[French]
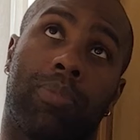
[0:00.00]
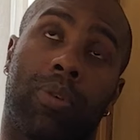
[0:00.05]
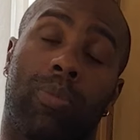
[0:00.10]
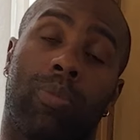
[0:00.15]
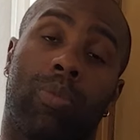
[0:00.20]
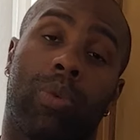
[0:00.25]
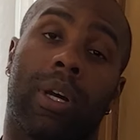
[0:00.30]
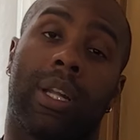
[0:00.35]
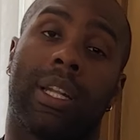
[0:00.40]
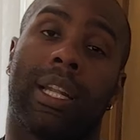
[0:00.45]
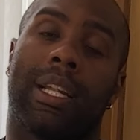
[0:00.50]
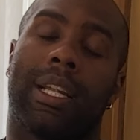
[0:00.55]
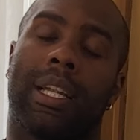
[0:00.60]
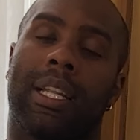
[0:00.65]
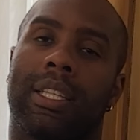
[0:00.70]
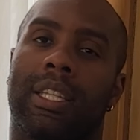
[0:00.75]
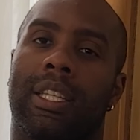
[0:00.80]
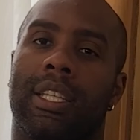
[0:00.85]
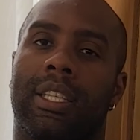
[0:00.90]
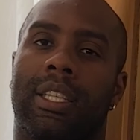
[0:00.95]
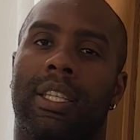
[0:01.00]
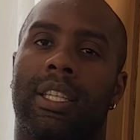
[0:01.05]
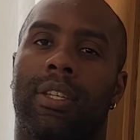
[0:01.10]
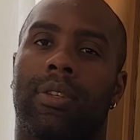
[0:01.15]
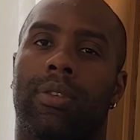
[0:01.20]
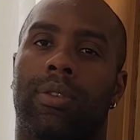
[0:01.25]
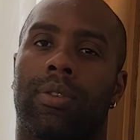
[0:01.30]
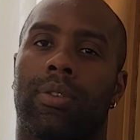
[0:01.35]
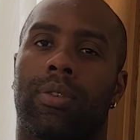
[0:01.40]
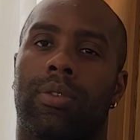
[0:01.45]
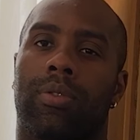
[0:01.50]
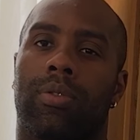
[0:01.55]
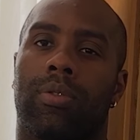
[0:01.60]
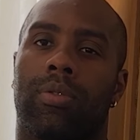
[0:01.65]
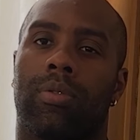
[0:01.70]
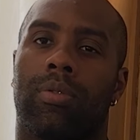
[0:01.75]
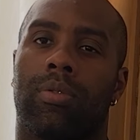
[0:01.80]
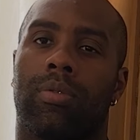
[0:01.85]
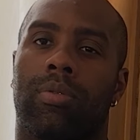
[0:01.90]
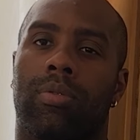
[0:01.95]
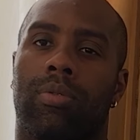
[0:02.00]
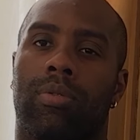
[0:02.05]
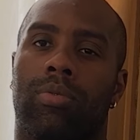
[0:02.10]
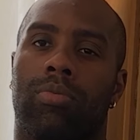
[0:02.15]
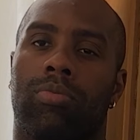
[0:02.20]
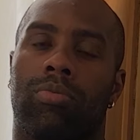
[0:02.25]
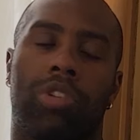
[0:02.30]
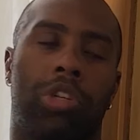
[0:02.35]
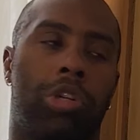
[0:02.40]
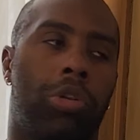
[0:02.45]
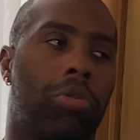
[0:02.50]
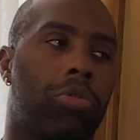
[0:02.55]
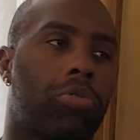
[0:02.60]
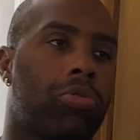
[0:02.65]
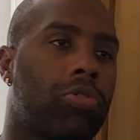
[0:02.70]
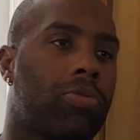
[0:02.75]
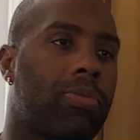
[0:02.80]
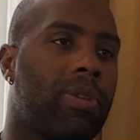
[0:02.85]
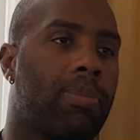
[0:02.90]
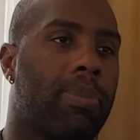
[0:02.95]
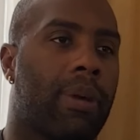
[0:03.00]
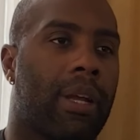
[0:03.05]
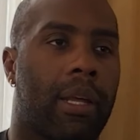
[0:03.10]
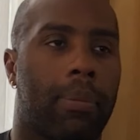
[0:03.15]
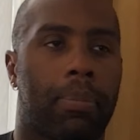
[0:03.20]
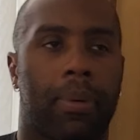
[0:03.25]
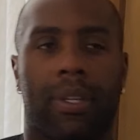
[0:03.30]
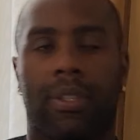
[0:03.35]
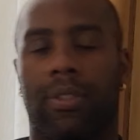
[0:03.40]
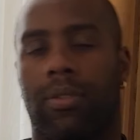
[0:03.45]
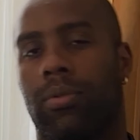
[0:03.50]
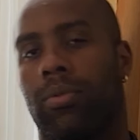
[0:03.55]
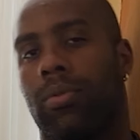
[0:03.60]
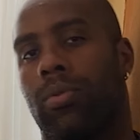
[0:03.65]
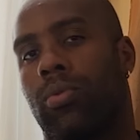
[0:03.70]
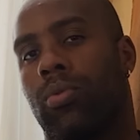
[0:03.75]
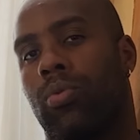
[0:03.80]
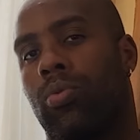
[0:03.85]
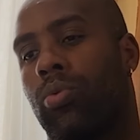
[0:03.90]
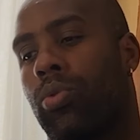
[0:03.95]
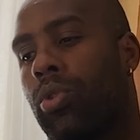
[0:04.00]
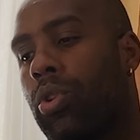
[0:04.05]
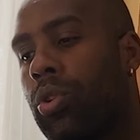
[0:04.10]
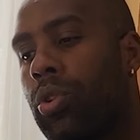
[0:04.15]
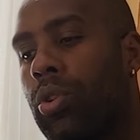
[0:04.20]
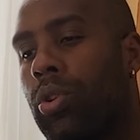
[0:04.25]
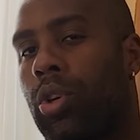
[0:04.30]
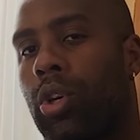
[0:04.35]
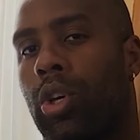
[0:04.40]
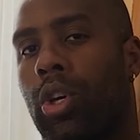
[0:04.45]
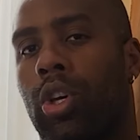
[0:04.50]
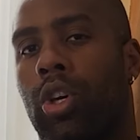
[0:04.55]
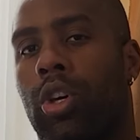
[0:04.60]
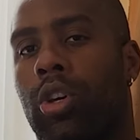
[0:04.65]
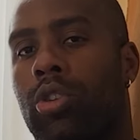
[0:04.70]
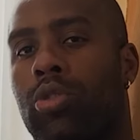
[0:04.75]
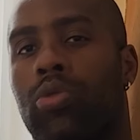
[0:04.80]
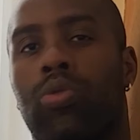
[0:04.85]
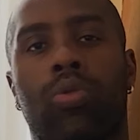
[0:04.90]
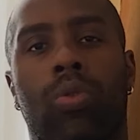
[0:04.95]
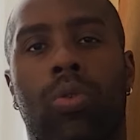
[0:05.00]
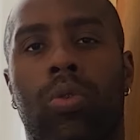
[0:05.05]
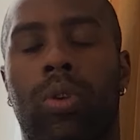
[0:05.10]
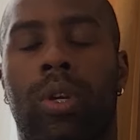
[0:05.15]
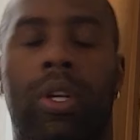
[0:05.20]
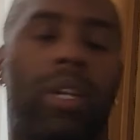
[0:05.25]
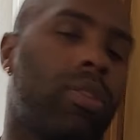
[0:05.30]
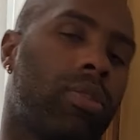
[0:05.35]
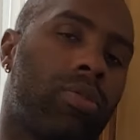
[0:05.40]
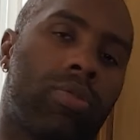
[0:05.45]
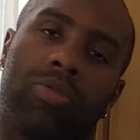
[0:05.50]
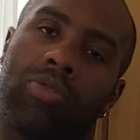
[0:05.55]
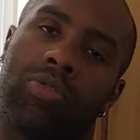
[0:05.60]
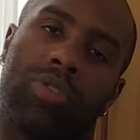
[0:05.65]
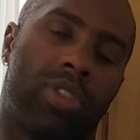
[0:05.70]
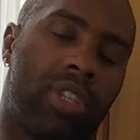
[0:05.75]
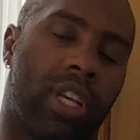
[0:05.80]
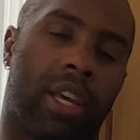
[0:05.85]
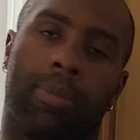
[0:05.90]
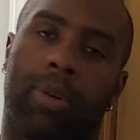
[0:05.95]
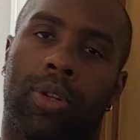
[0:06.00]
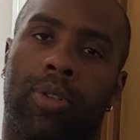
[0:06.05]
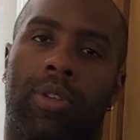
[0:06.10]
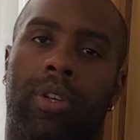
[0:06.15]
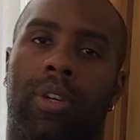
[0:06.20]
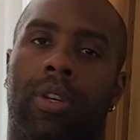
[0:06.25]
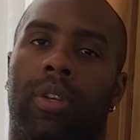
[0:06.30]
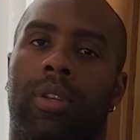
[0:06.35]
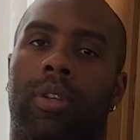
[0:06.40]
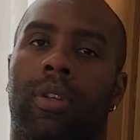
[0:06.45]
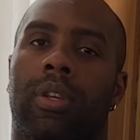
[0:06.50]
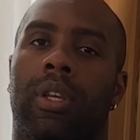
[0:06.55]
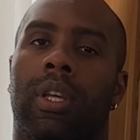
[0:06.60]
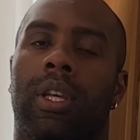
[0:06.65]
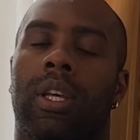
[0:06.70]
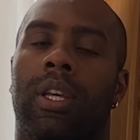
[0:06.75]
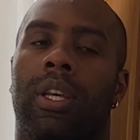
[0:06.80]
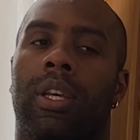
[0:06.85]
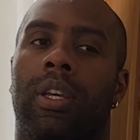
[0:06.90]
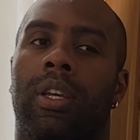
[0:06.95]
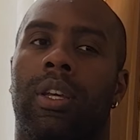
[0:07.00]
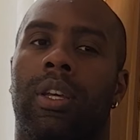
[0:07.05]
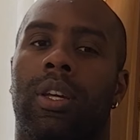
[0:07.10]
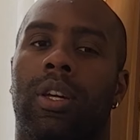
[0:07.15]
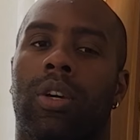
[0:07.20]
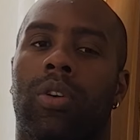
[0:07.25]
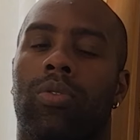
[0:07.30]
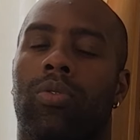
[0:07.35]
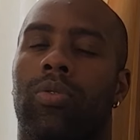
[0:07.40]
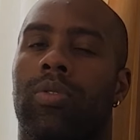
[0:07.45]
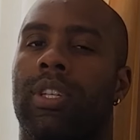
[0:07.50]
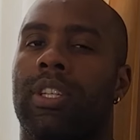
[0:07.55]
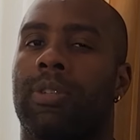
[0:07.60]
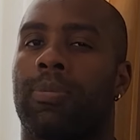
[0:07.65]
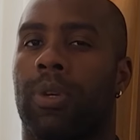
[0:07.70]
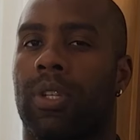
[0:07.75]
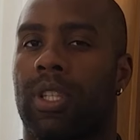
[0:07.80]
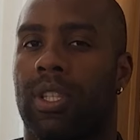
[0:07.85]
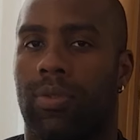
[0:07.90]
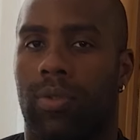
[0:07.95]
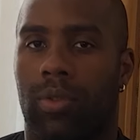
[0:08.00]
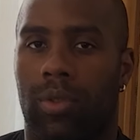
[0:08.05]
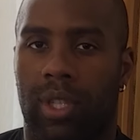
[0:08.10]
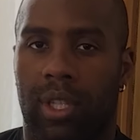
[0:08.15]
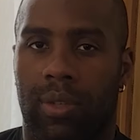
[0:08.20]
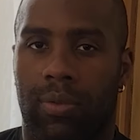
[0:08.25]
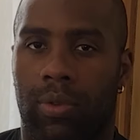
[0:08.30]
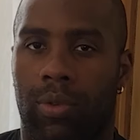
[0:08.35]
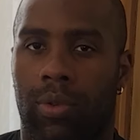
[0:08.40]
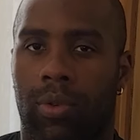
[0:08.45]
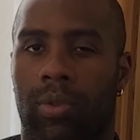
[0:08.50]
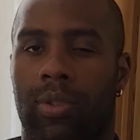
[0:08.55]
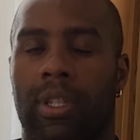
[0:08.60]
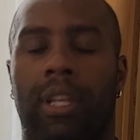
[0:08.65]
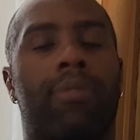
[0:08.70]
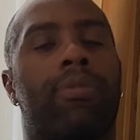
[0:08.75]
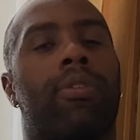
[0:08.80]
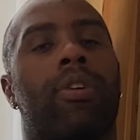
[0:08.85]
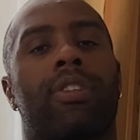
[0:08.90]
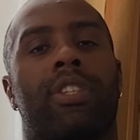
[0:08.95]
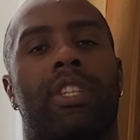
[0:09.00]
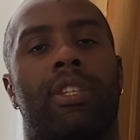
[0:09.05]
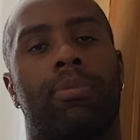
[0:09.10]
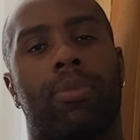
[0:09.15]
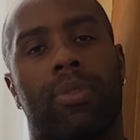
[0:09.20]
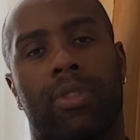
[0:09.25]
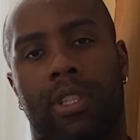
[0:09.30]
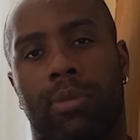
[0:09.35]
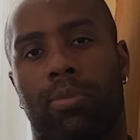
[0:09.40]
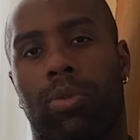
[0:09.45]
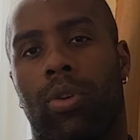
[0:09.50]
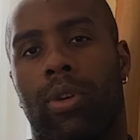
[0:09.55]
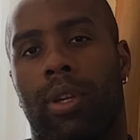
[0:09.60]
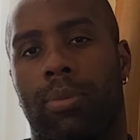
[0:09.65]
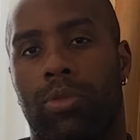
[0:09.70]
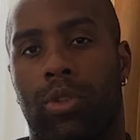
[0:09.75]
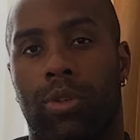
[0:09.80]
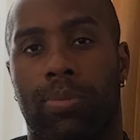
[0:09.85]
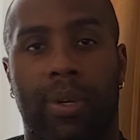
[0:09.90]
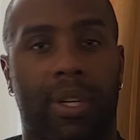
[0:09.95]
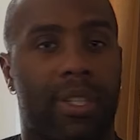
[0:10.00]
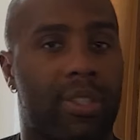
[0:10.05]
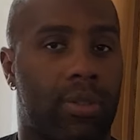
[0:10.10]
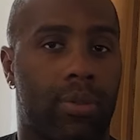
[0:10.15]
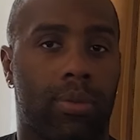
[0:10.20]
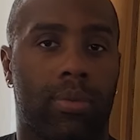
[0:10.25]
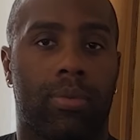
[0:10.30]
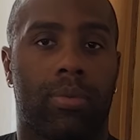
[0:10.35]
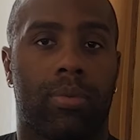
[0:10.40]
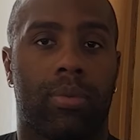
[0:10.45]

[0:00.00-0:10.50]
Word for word: pour moi, un athlète qui dit que il ne subit pas la pression ou que tout roule, c'est un menteur. Quand on est sportif de haut niveau, on a forcément ces problèmes de pression.